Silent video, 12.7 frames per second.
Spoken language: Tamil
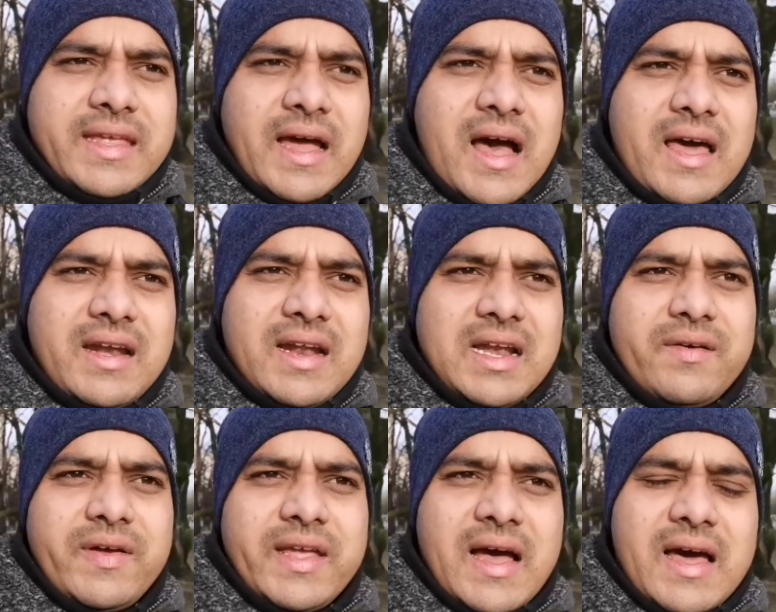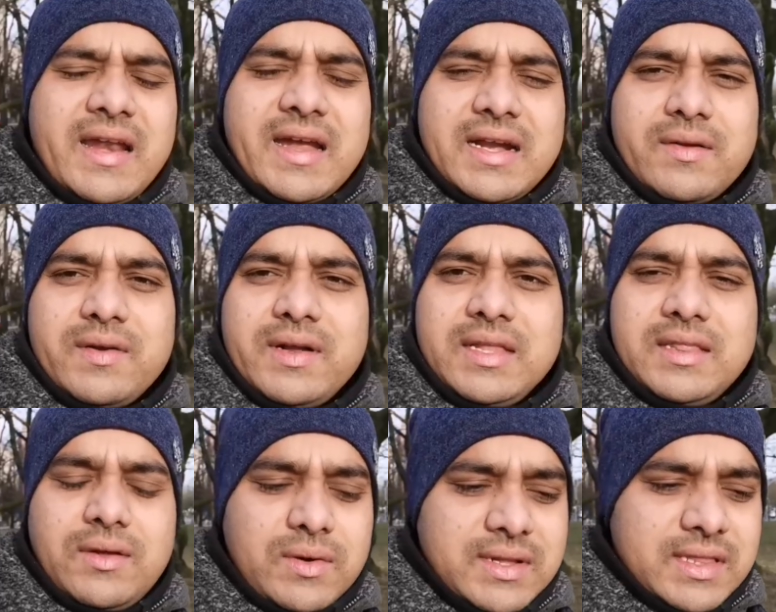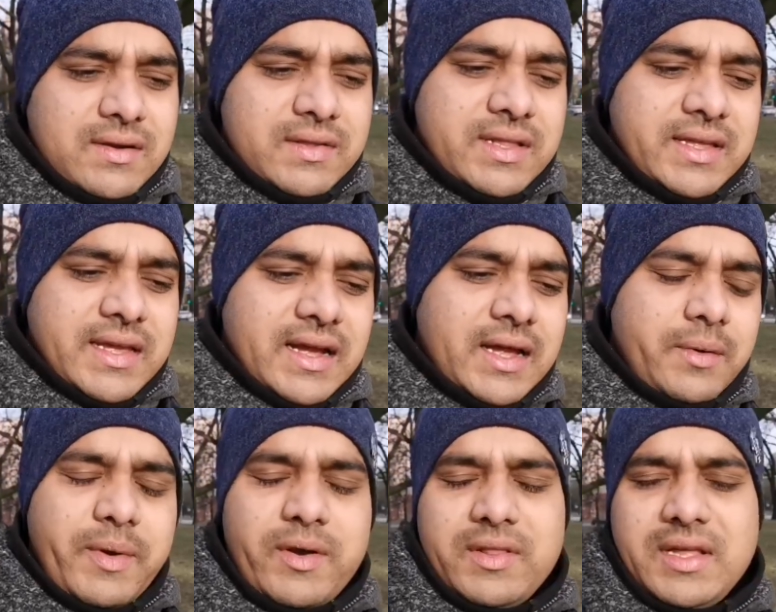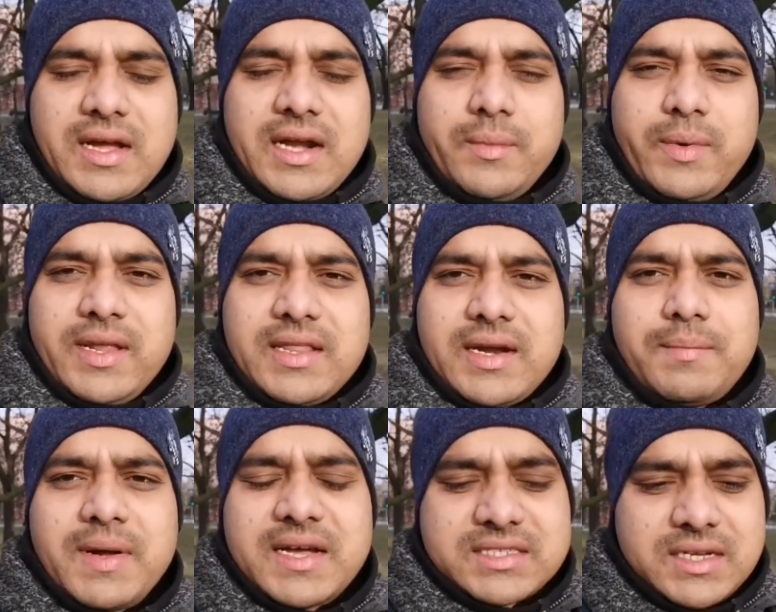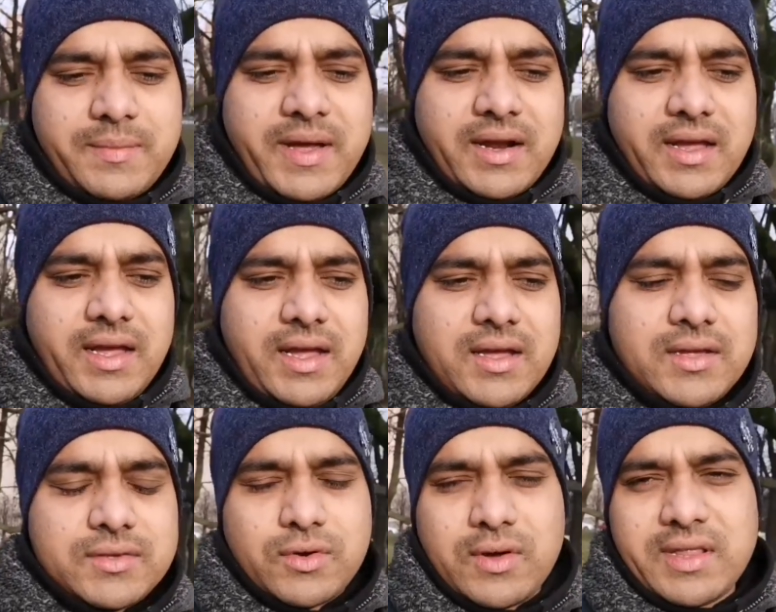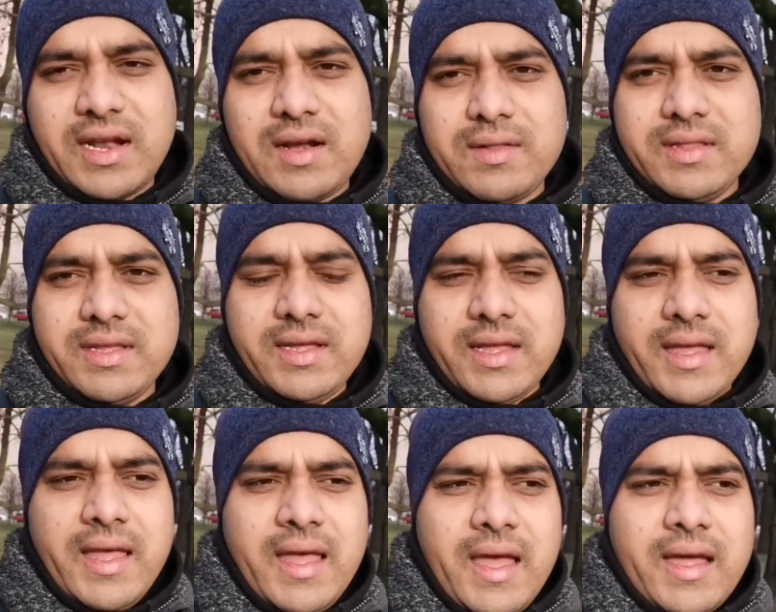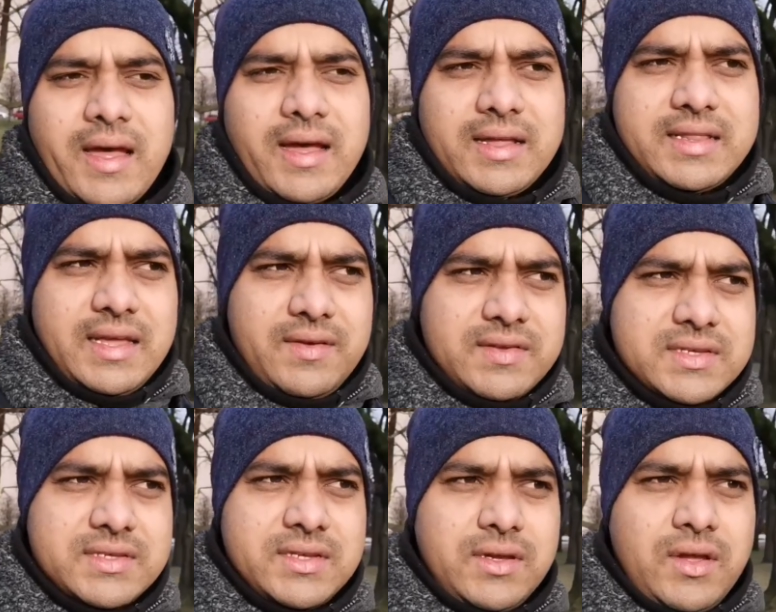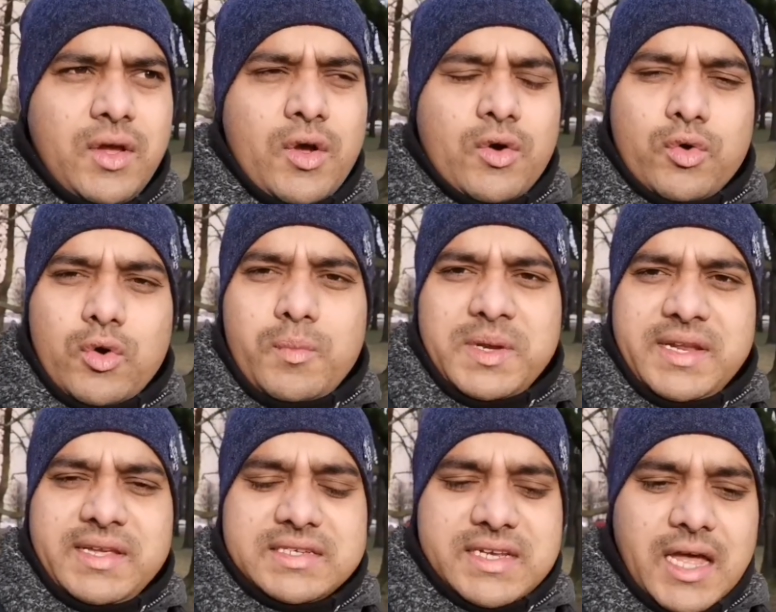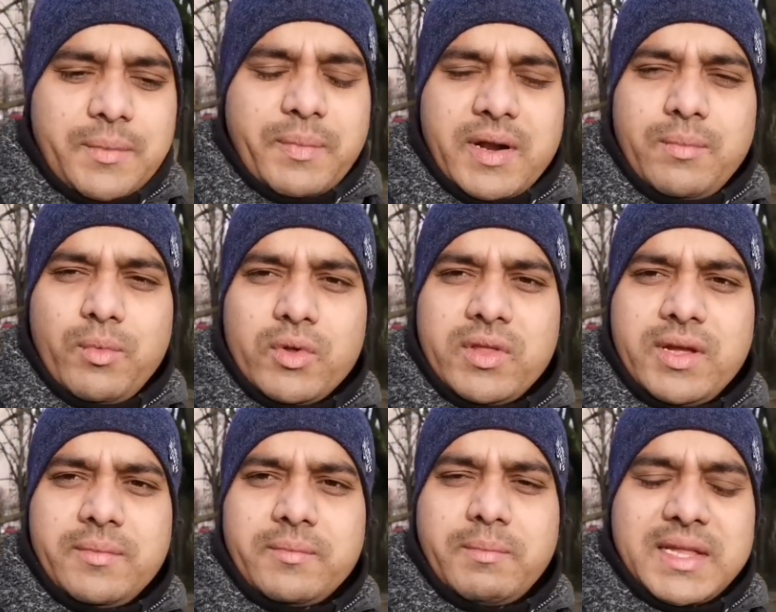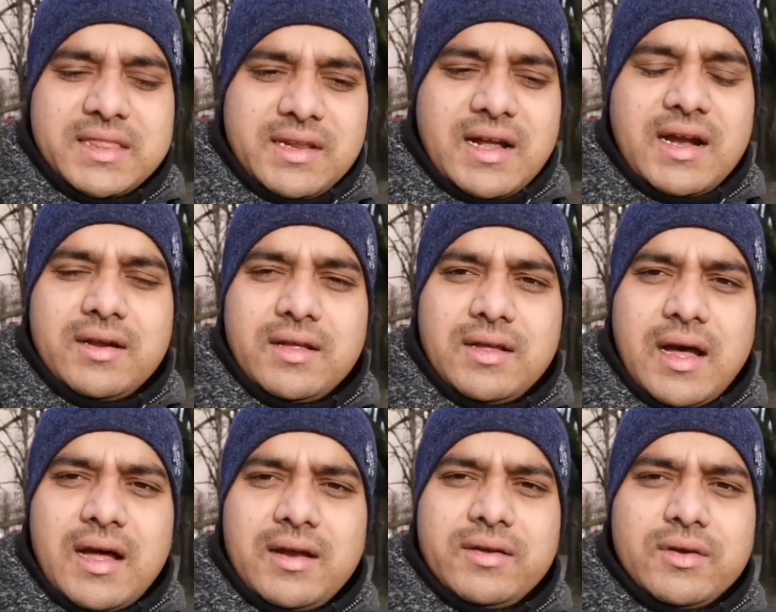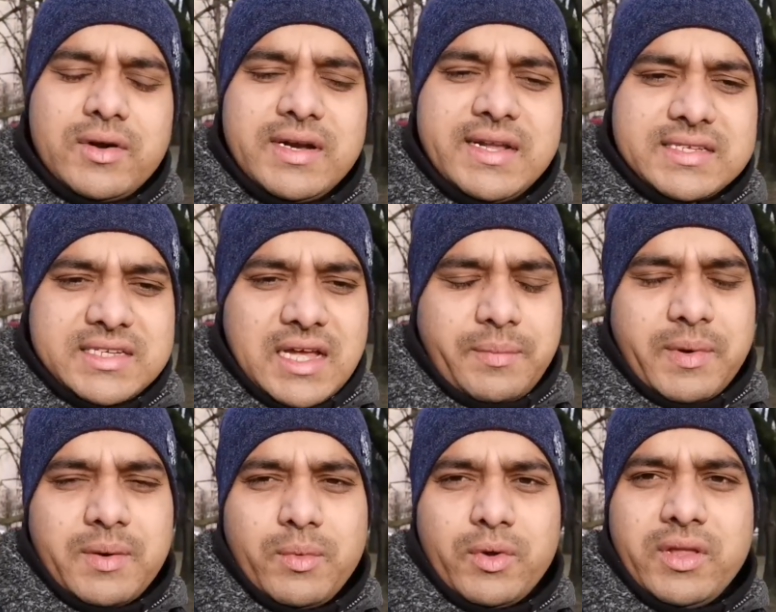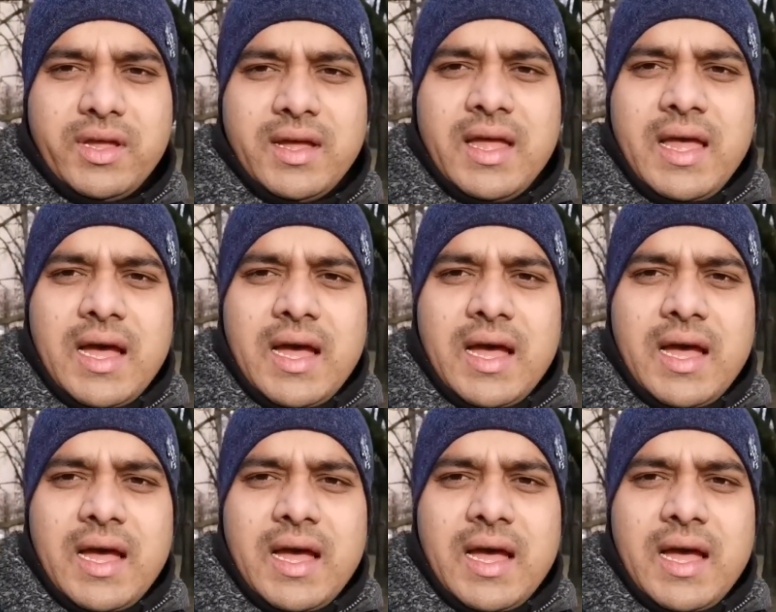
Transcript: யார் நல்லவன் யார் கெட்டவன் இந்த உலகத்தில் வந்து எங்கேயுமே வந்து கண்டுபிடிக்கிறது ரொம்ப கஷ்டமாக இருக்குது ஸோ அதனால் வந்து தயவு செஞ்சு ரூமை நீங்கள் ஷேர் பண்ணும்போது மற்ற நாட்டு ஆளுங்களோடு நீங்கள் ஷேர் பண்ணும்போது